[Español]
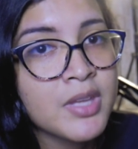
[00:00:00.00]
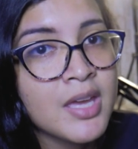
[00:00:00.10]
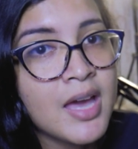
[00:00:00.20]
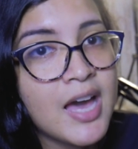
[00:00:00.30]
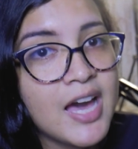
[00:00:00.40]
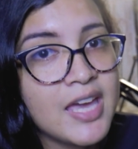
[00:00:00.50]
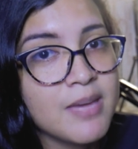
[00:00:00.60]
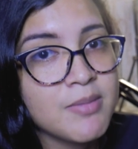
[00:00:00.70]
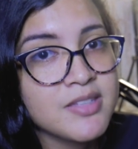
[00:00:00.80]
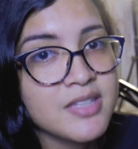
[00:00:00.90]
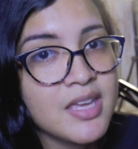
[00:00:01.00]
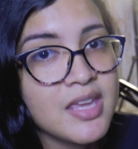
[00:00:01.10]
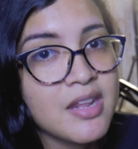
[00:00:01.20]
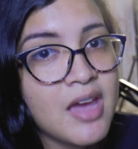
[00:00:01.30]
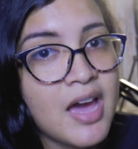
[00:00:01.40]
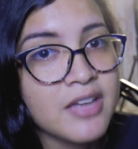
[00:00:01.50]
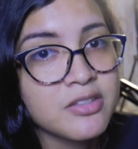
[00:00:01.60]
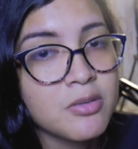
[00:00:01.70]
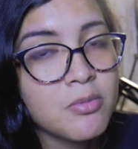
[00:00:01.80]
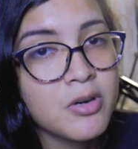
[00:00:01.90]
a MSI
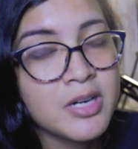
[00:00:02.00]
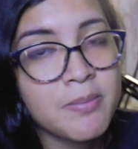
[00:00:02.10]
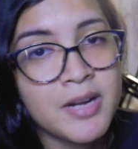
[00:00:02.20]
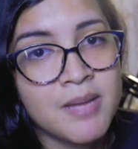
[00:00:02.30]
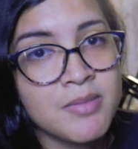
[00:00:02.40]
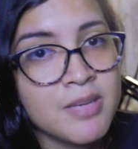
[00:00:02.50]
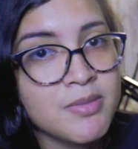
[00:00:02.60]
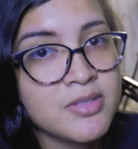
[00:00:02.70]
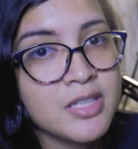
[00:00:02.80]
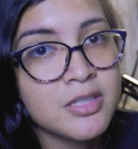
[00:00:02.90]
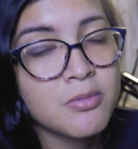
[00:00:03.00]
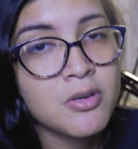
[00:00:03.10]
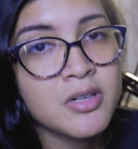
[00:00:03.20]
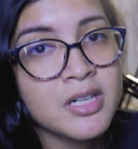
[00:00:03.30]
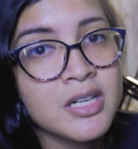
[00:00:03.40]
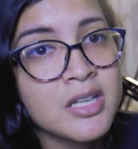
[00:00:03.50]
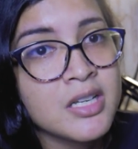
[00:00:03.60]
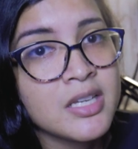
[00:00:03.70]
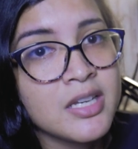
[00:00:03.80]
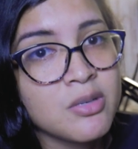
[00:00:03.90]
Afterburner Para mí MSI Afterburner
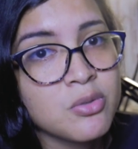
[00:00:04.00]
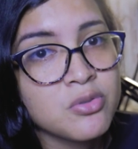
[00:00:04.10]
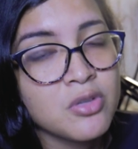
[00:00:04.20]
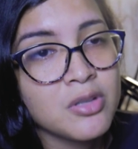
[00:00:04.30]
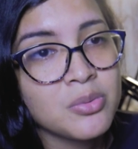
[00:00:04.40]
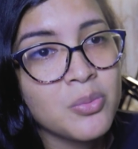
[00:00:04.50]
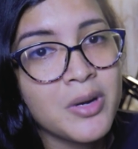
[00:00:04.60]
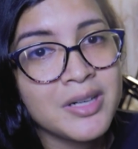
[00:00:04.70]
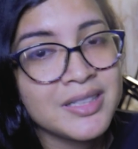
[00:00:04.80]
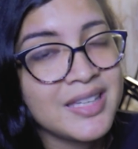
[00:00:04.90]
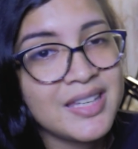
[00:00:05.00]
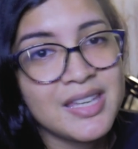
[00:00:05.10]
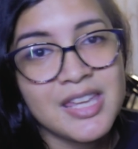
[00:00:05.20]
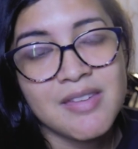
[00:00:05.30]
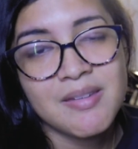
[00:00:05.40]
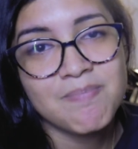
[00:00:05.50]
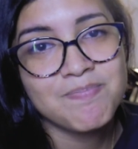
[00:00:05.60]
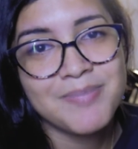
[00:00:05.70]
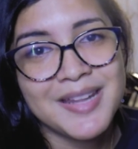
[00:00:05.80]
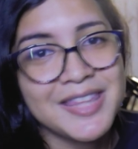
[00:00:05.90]
es un software que
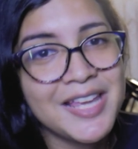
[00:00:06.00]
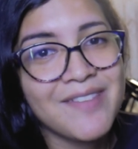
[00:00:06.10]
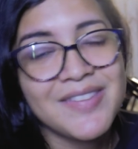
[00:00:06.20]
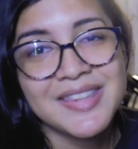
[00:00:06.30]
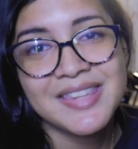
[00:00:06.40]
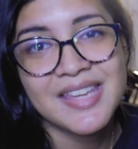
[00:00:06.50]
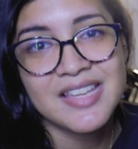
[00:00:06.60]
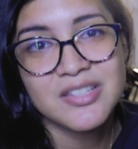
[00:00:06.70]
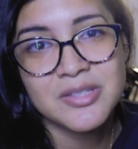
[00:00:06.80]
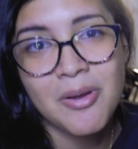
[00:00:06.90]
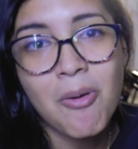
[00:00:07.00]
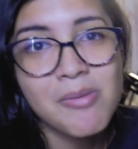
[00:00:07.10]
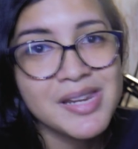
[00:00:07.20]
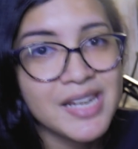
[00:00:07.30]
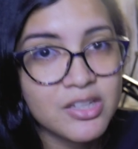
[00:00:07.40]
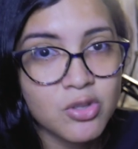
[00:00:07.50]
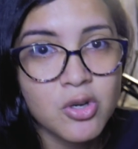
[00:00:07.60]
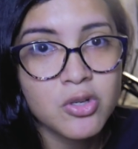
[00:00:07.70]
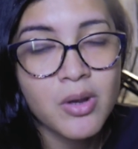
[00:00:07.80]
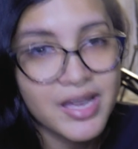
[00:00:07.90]
prácticamente es
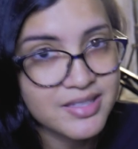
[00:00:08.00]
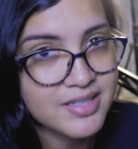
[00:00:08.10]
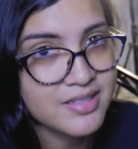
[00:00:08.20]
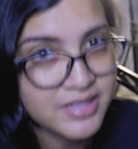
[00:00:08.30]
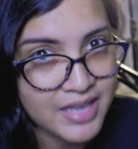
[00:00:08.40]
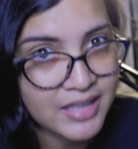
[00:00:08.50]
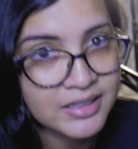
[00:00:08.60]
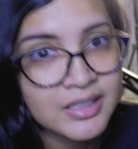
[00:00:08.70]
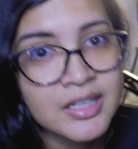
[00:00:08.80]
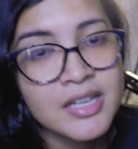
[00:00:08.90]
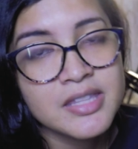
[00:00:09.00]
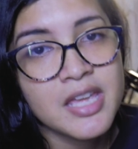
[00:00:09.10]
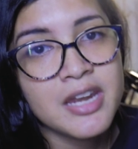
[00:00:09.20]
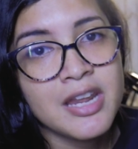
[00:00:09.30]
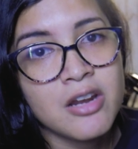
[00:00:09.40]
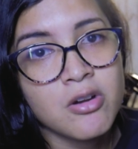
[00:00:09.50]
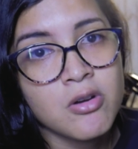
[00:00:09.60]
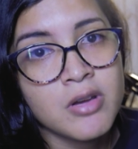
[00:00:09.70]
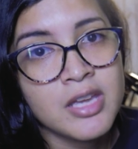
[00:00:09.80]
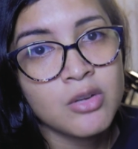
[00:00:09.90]
obligatorio, esencial,
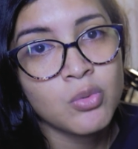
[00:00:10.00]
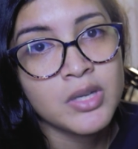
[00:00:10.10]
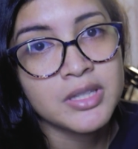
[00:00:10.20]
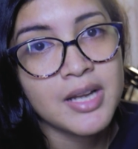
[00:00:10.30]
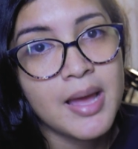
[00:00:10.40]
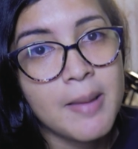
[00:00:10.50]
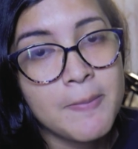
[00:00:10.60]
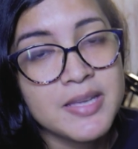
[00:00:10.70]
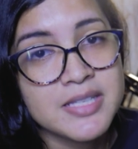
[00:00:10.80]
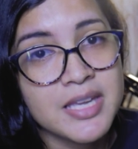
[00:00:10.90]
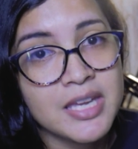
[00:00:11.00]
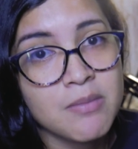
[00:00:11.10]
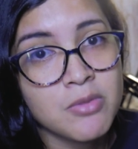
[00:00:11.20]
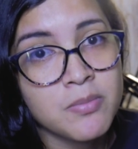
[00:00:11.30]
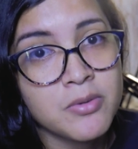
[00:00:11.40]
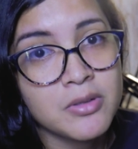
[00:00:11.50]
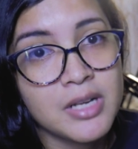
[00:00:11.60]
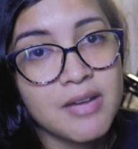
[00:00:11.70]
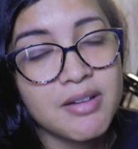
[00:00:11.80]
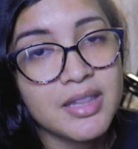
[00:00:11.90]
tenerlo en nuestra PC Gamer porque
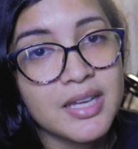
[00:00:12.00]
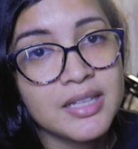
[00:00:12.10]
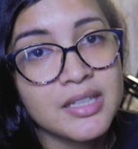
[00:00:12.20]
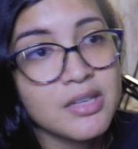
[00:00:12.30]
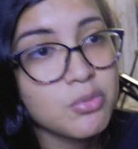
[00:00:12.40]
la verdad que